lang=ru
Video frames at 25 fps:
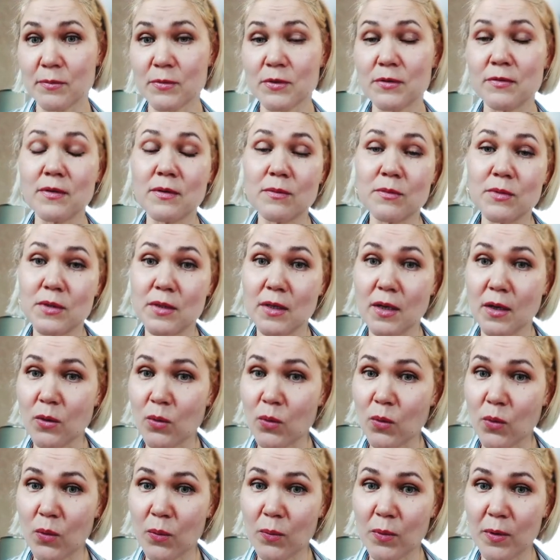своим
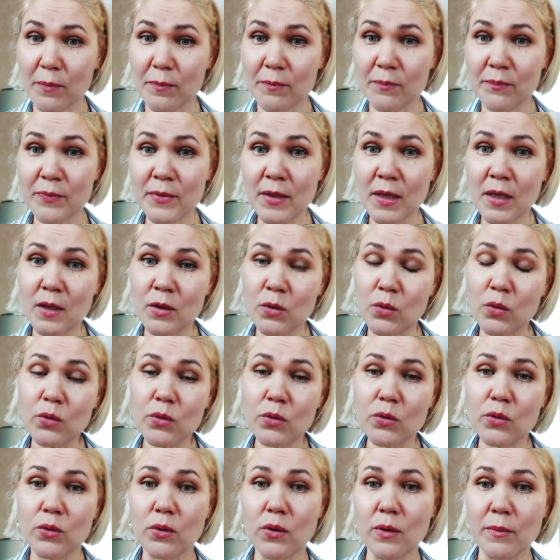знакомым, тот,
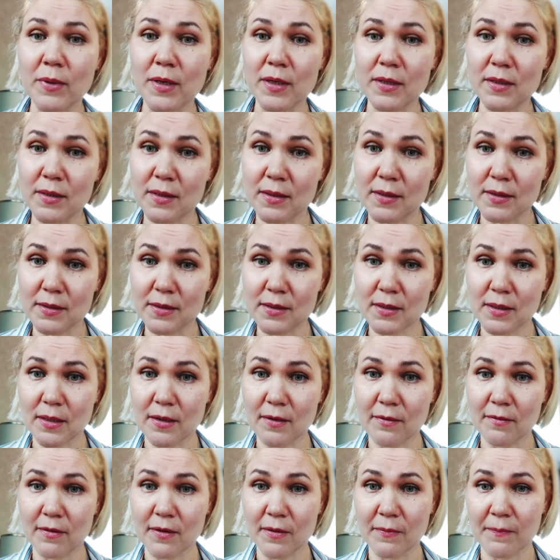кто обратился
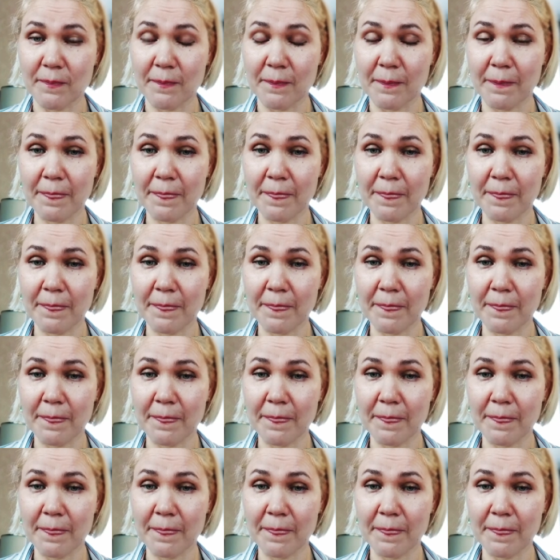к вам.